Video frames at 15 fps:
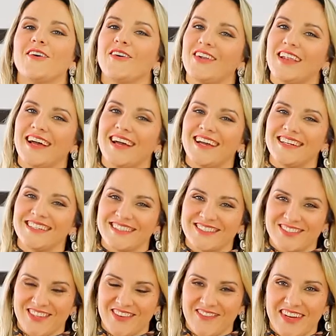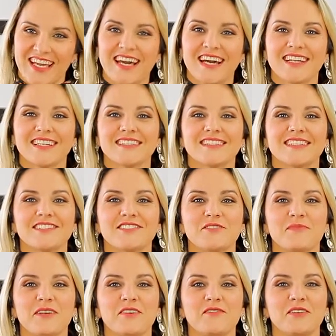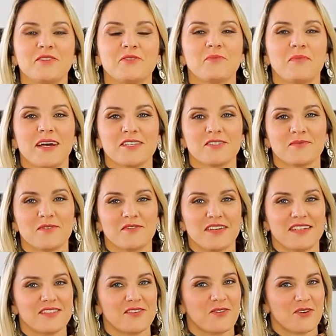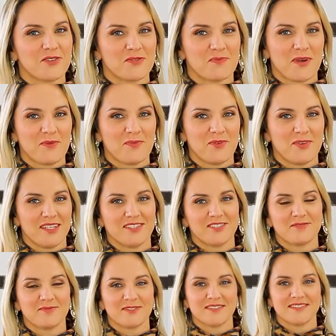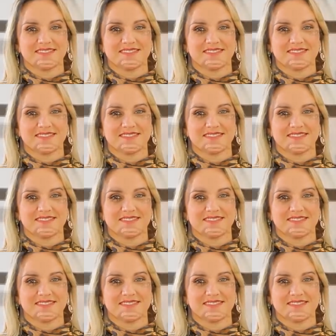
Olá, eu sou a Mayara, seja bem-vindo mais uma vez ao nosso Papo Íntimo.